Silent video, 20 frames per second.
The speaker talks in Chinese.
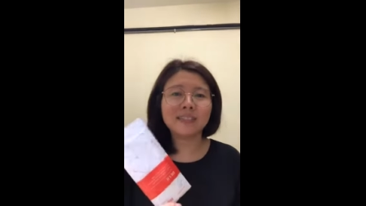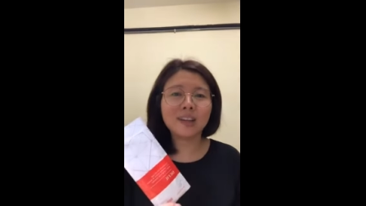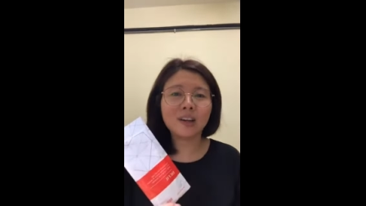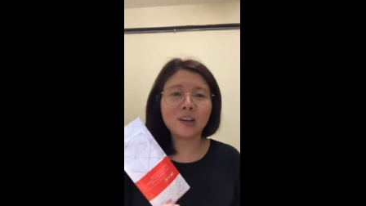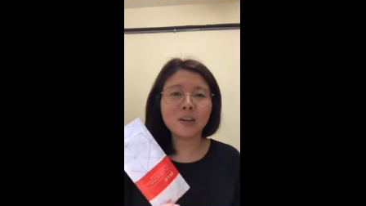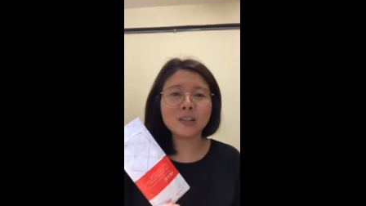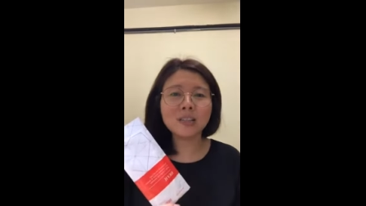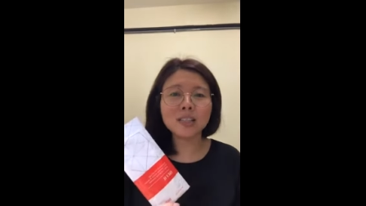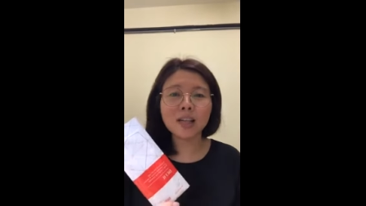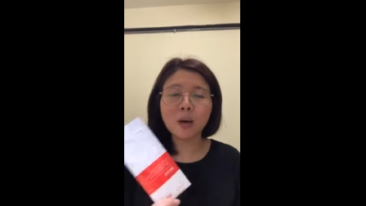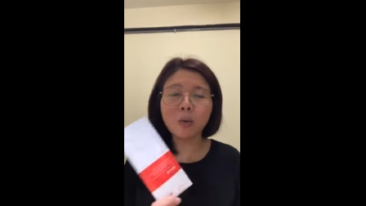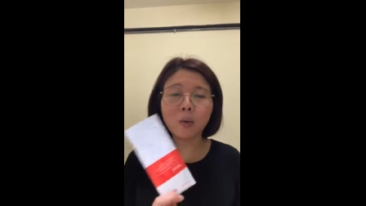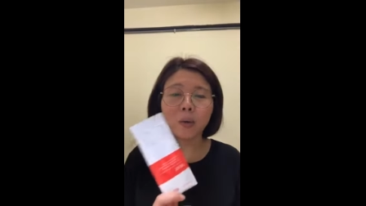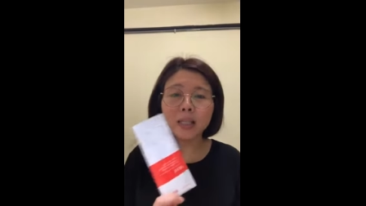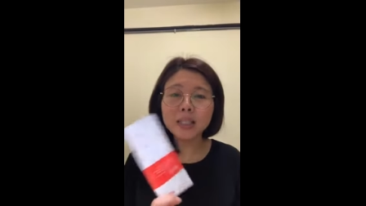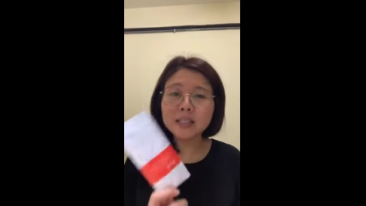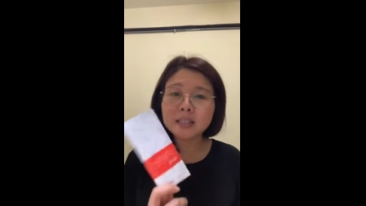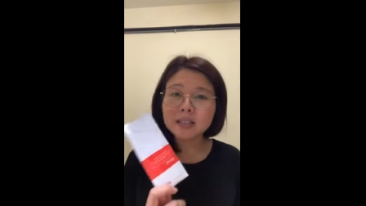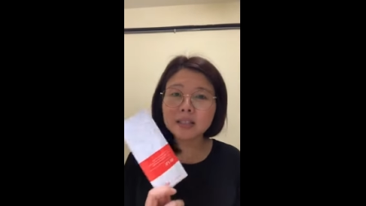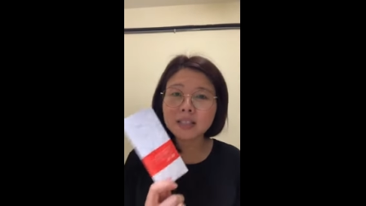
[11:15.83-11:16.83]
哦，找
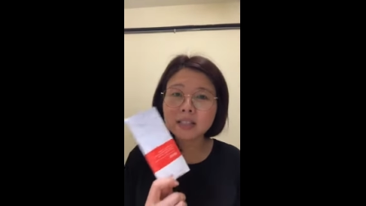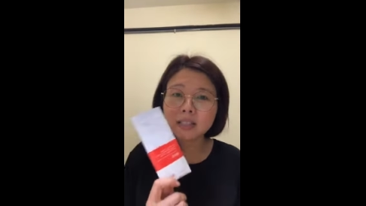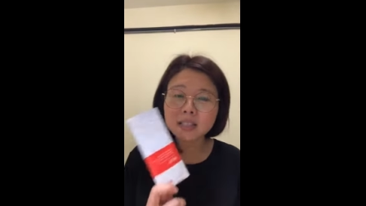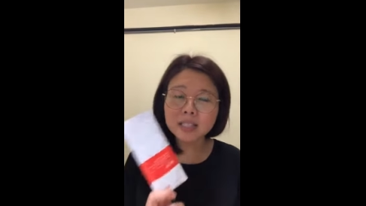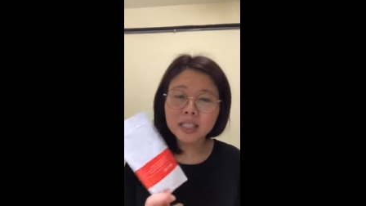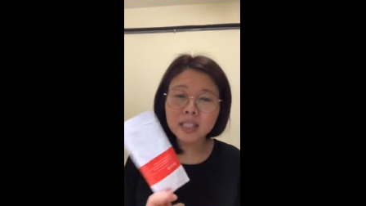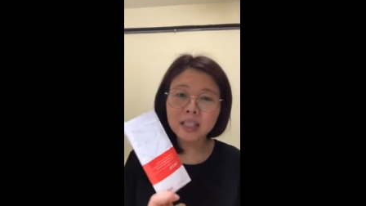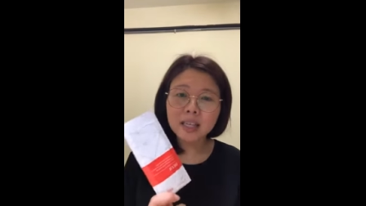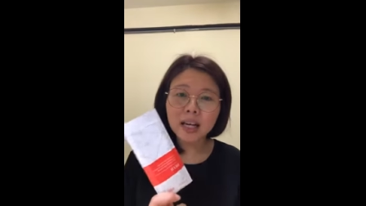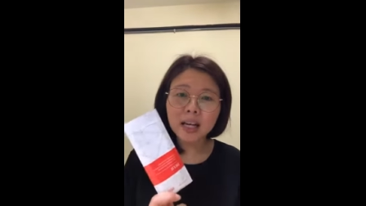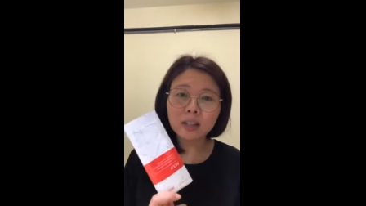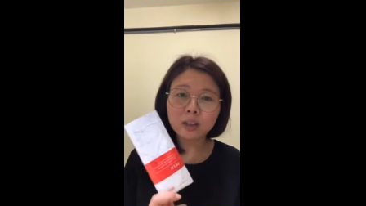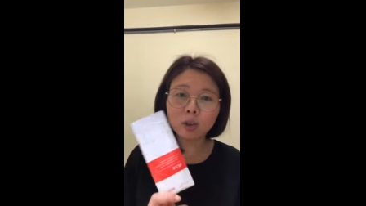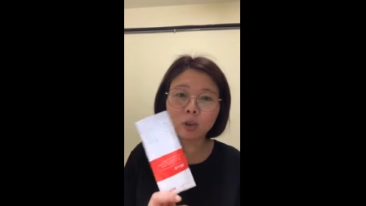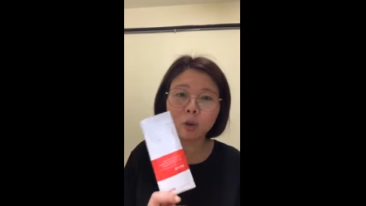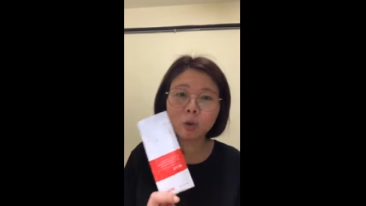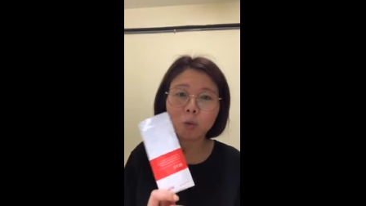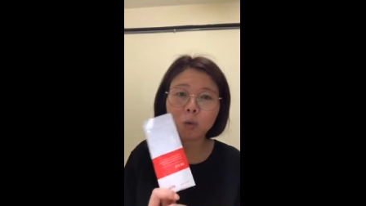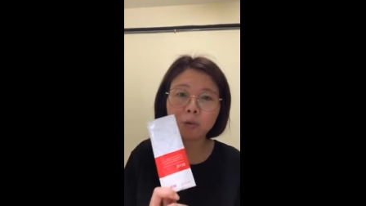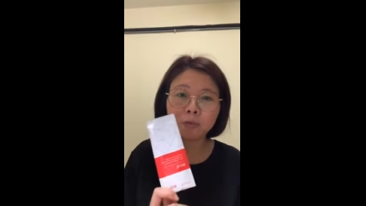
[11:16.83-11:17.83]
回自己的健康，
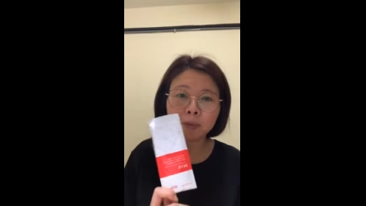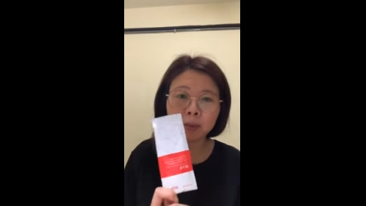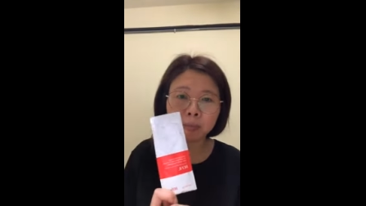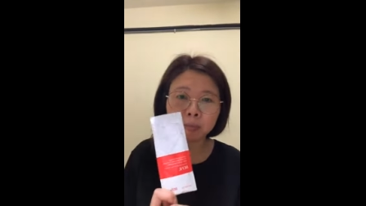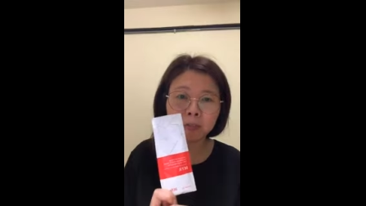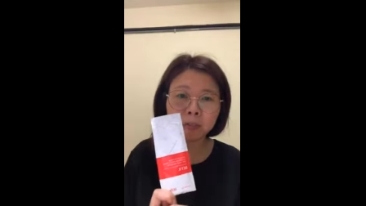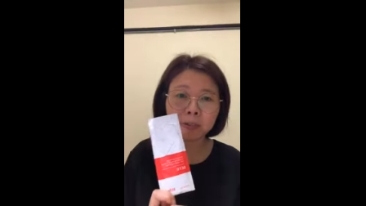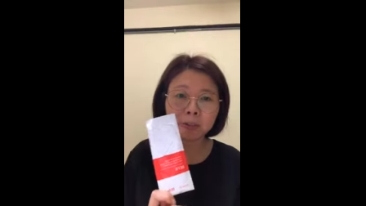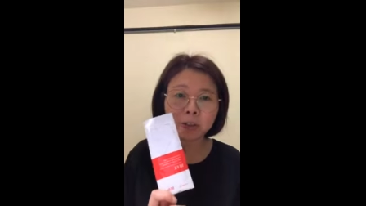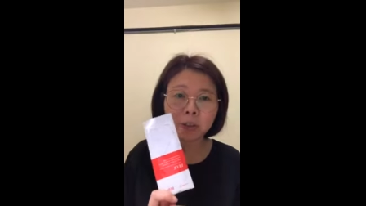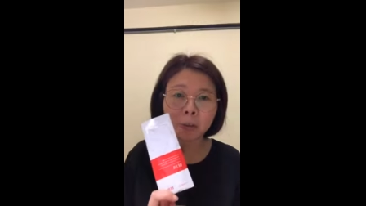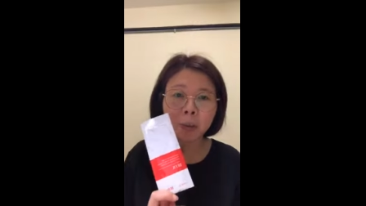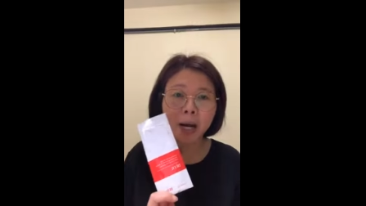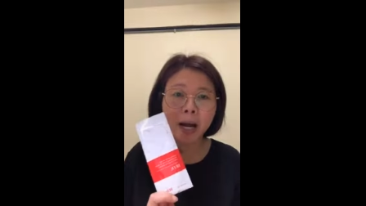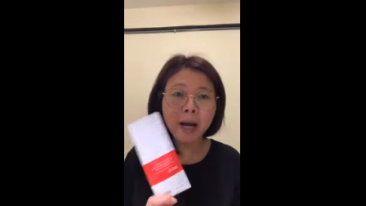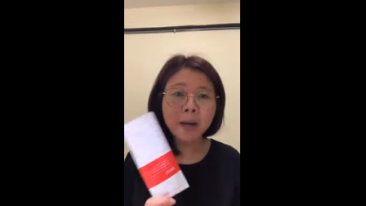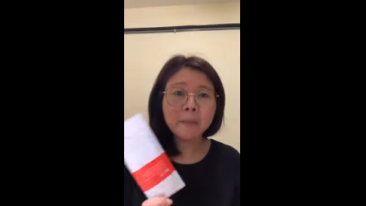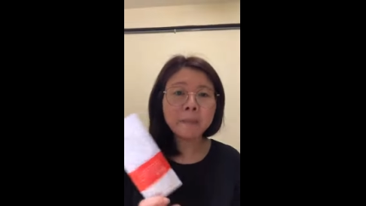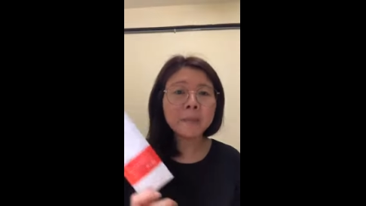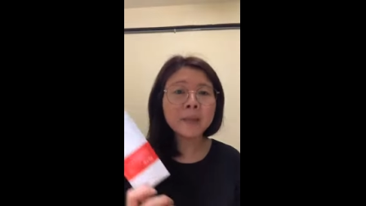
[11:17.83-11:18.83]
通过 b e f i l 的
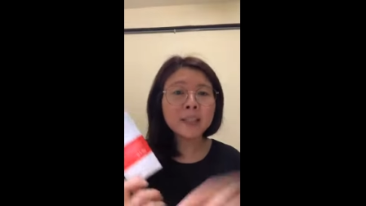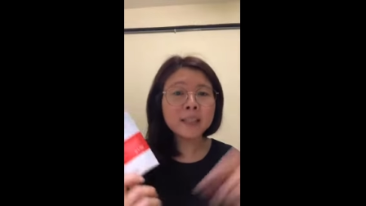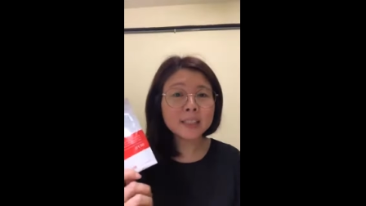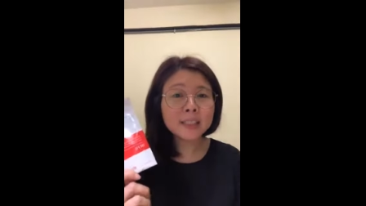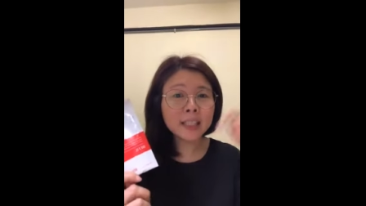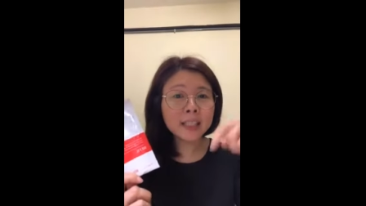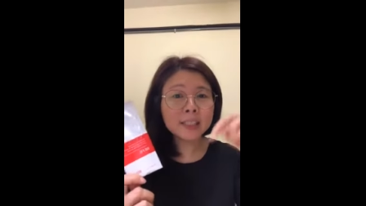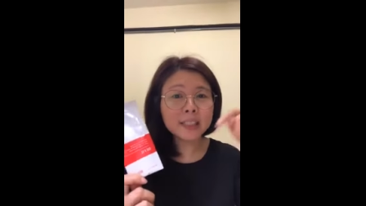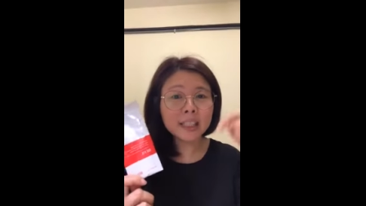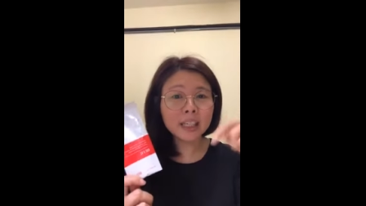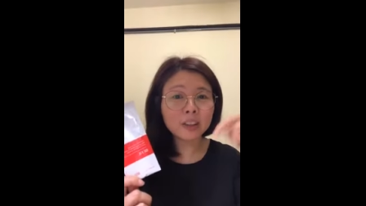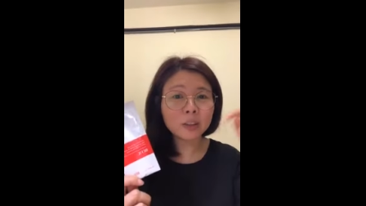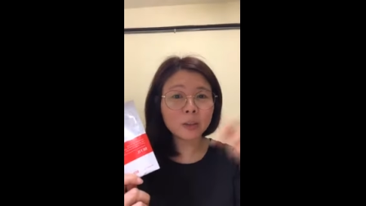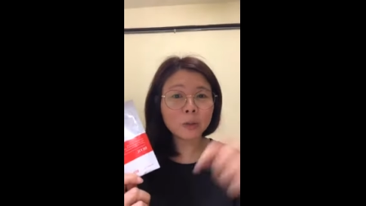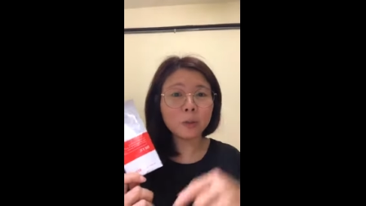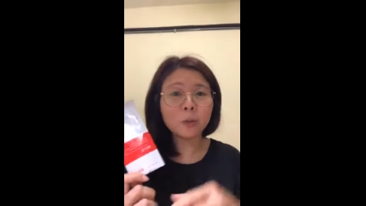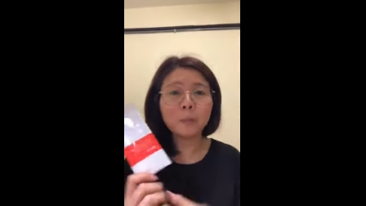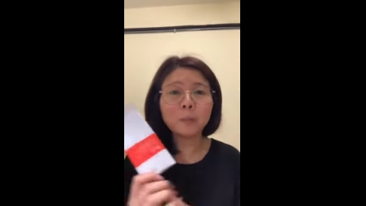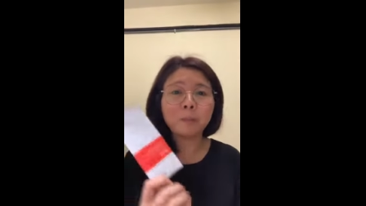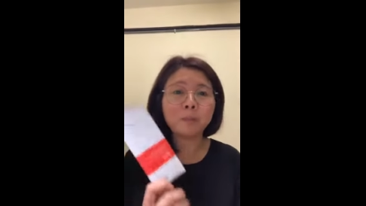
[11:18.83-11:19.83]
话，在下
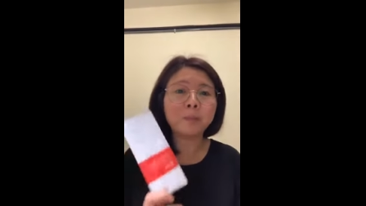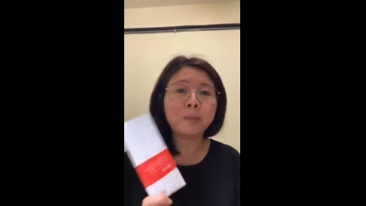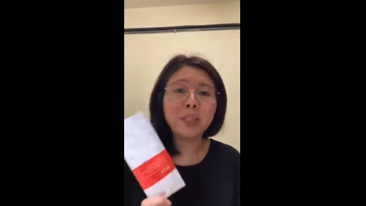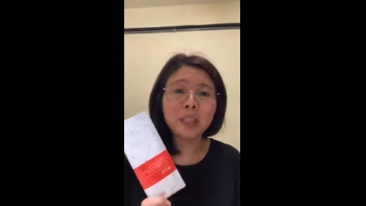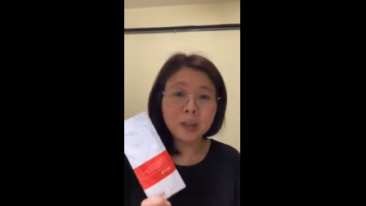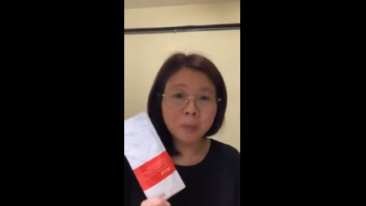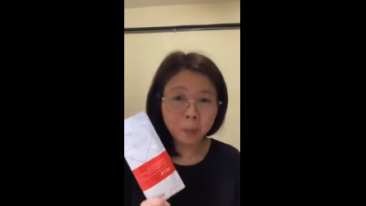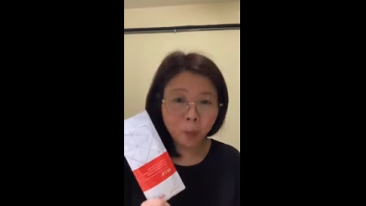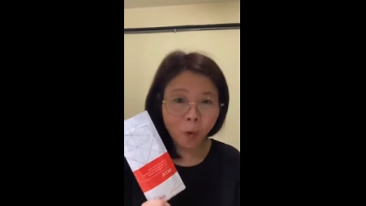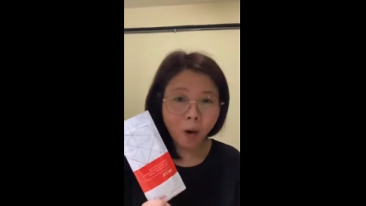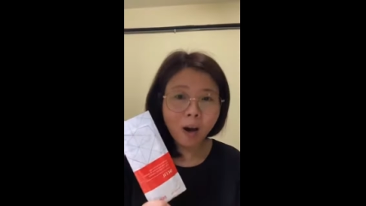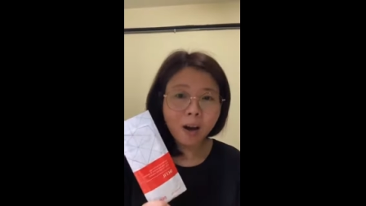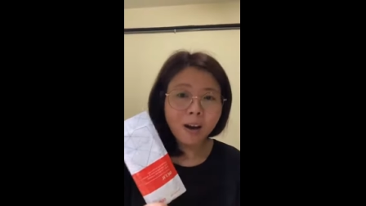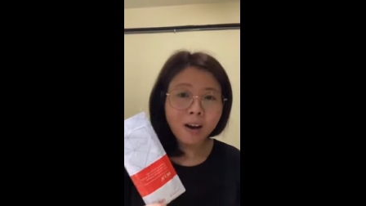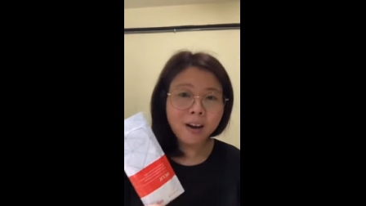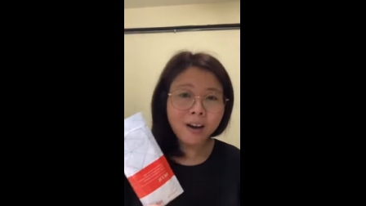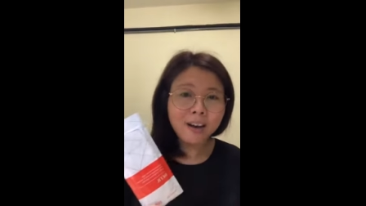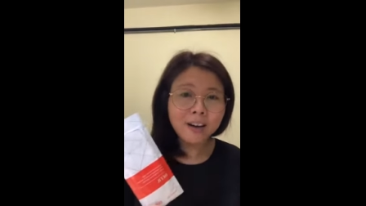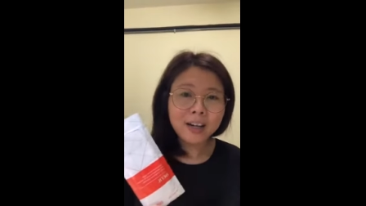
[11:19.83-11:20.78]
头 PM 我，